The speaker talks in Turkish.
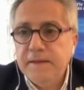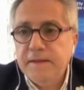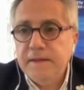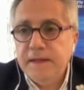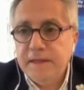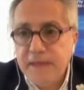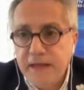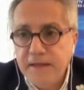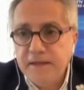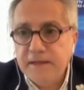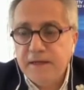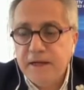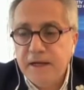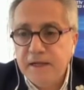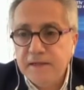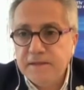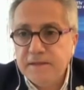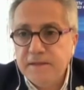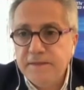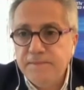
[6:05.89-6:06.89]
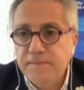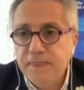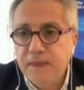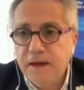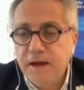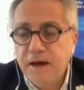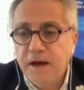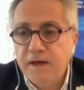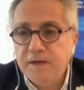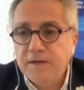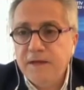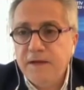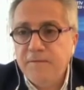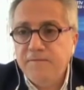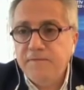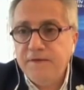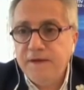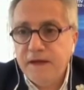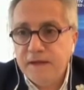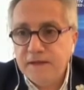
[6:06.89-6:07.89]
neden daraldı? Artan
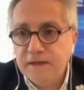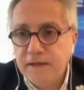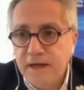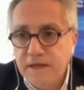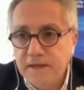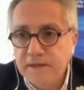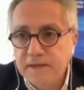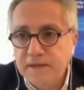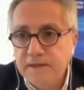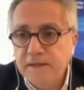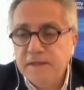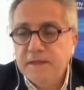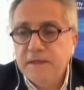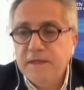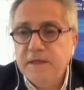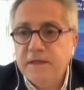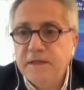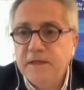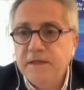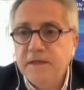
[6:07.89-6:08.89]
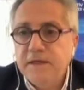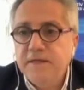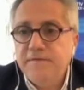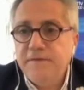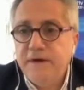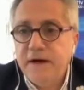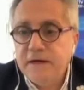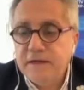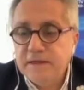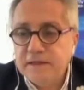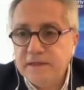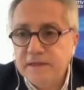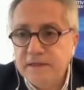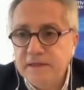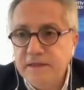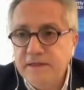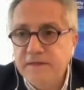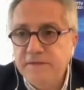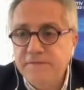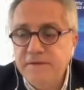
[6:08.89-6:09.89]
fiyatlar, e, kredi
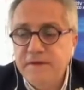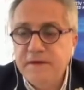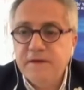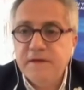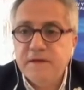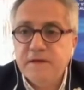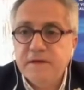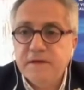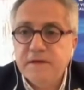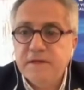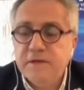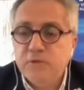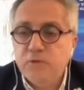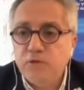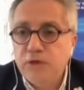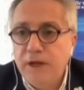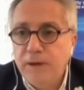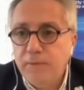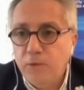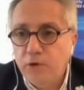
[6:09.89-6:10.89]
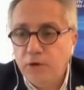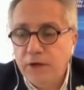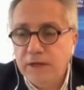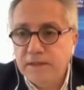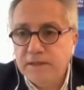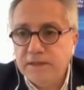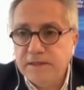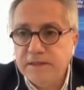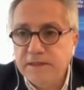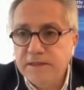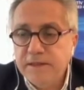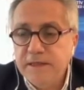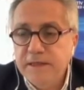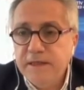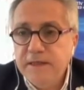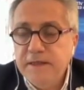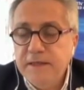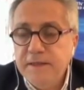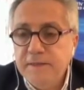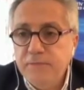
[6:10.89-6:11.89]
faizleri ve kredi kullanma oranları.
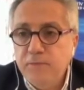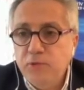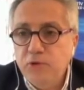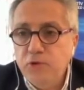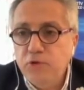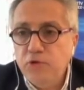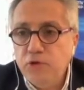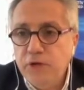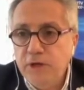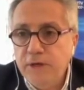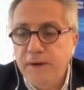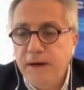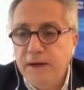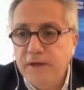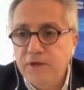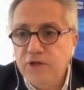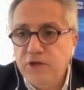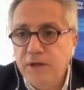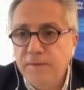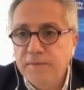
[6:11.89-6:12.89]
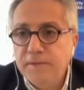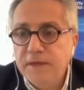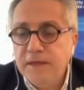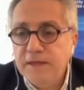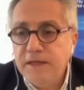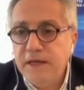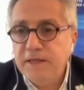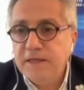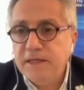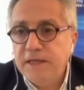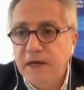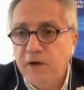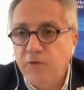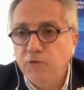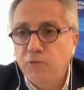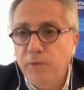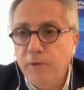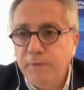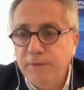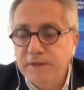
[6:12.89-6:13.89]
E, bunu şuraya bağlayacağım. Geçen sene
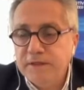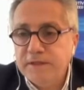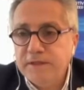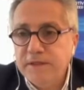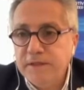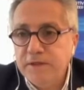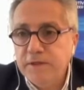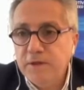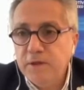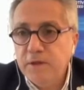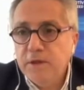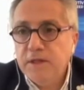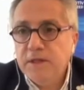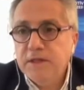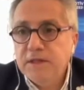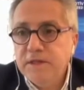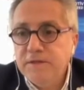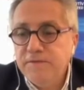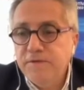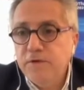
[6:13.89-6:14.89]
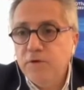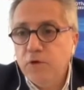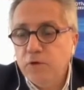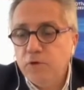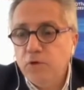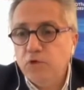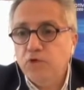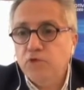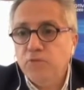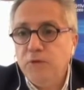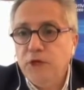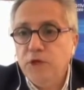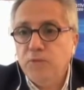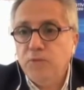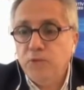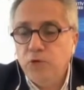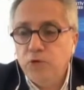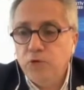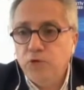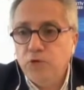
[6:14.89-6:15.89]
Avrupa pazarı 0.35
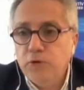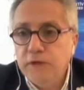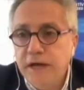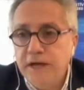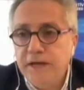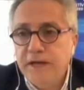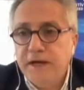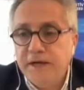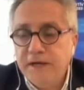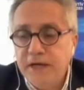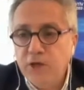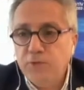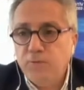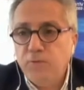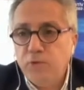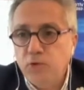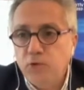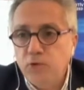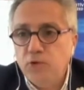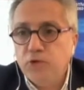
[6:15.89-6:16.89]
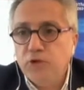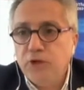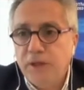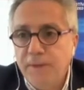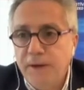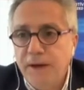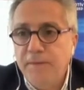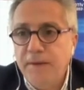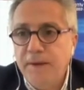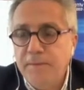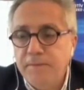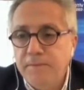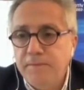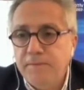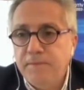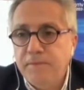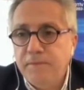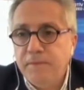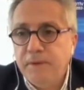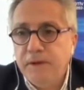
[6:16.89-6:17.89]
büyüdü. Yani araç bulunulu tamamen
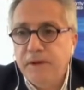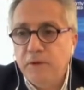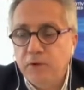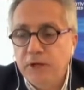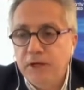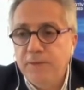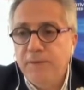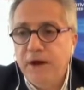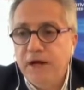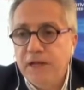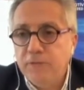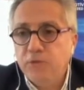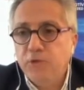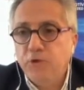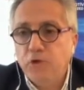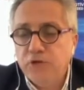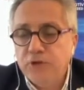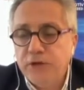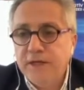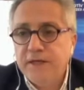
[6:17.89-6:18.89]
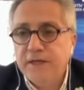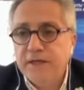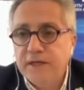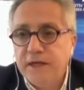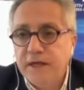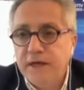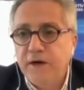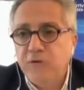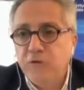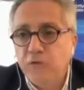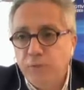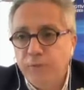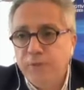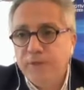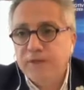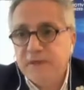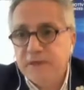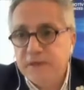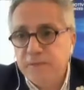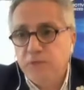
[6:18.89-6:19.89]
e, oraya bağlamış olsaydık Avrupa
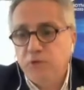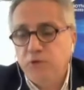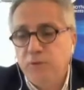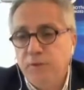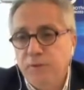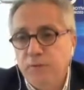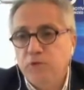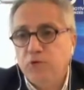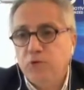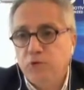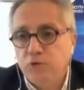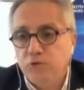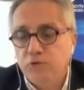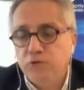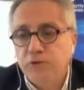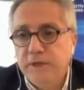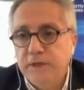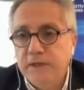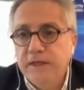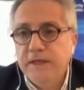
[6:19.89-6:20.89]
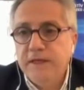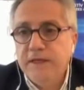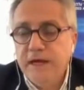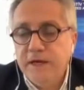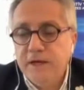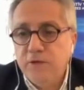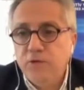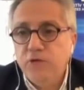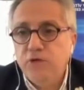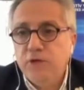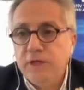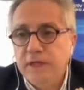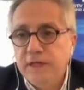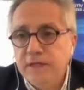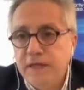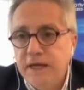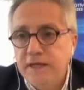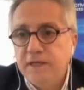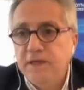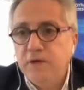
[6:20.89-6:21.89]
pazarı da büyümemiş olurdu. Yani Türkiye'nin
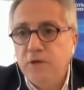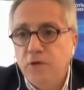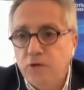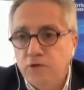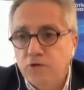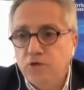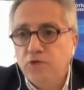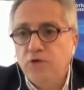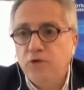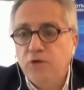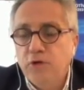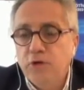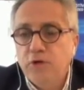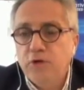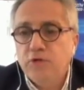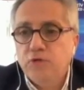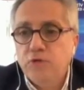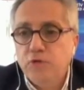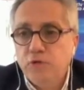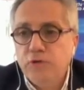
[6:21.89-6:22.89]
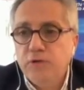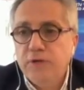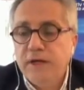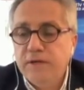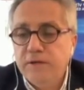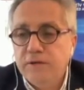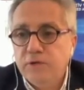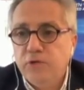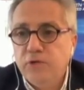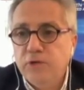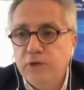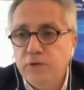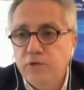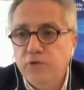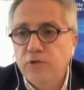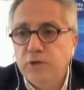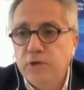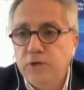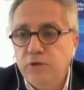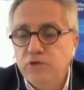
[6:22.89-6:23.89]
kendine özgü sorunlarından dolayı
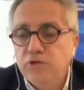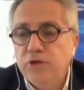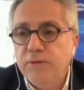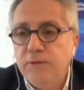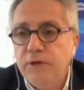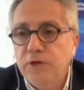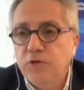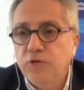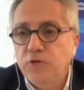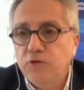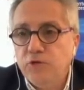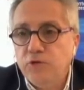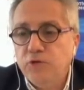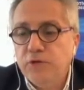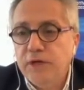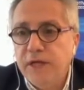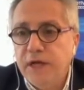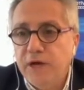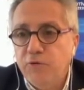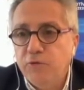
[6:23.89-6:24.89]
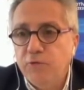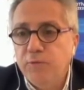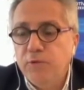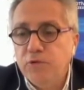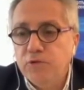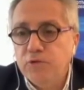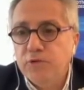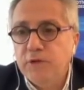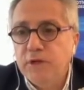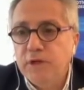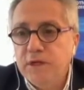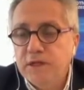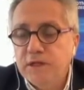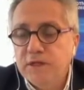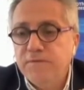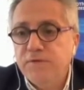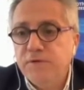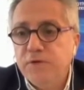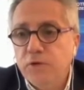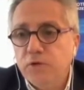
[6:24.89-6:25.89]
Türkiye %5 küçülürken Avrupa
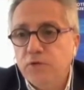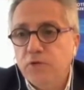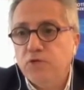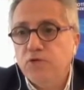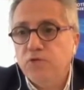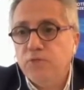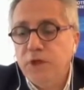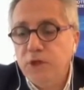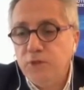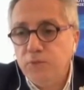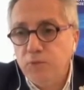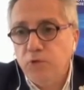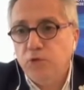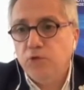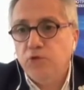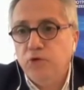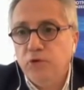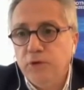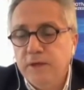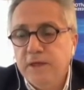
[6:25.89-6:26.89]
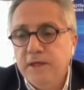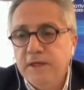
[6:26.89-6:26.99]
0.35 büyüdü.